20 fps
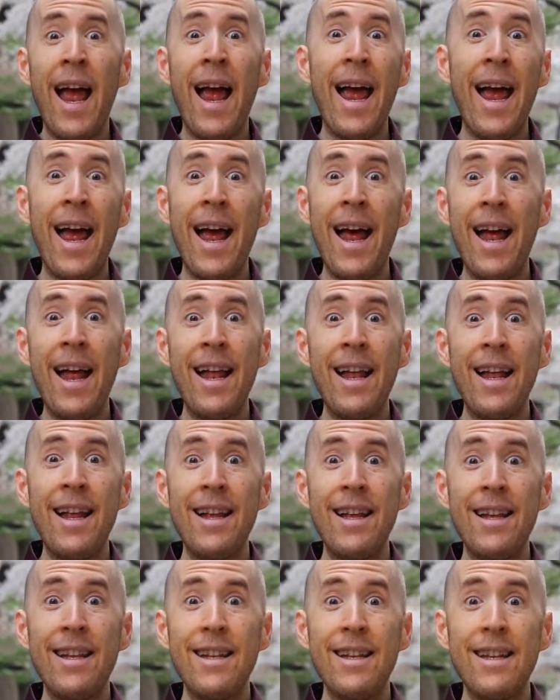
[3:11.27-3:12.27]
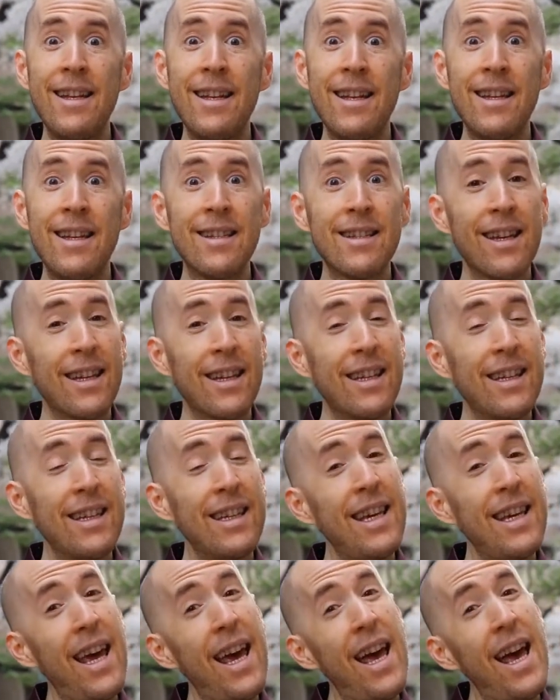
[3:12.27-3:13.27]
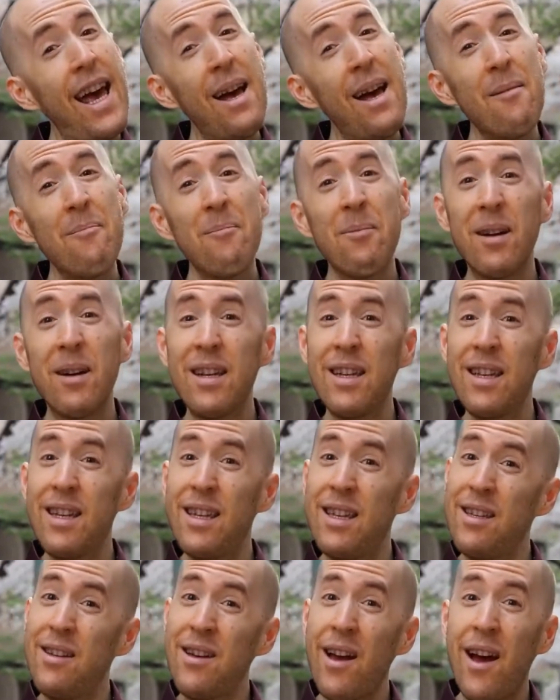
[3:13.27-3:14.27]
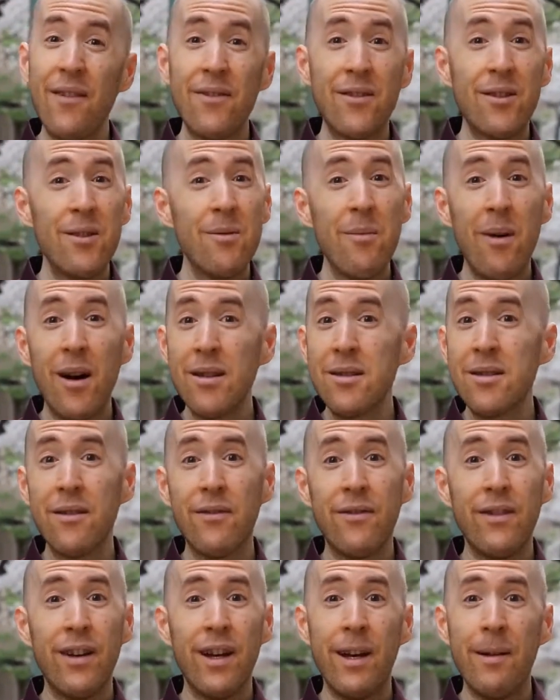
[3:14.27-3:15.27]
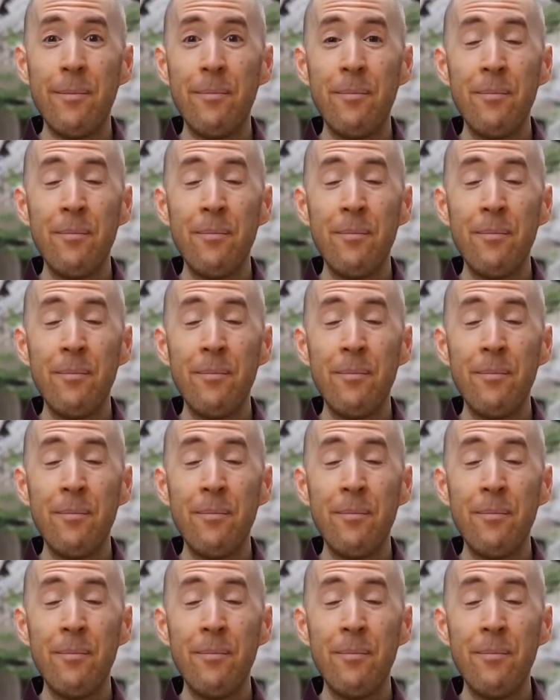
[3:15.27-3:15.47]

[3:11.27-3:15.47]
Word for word: É... E ele é como, sim, mas você tem muito disso.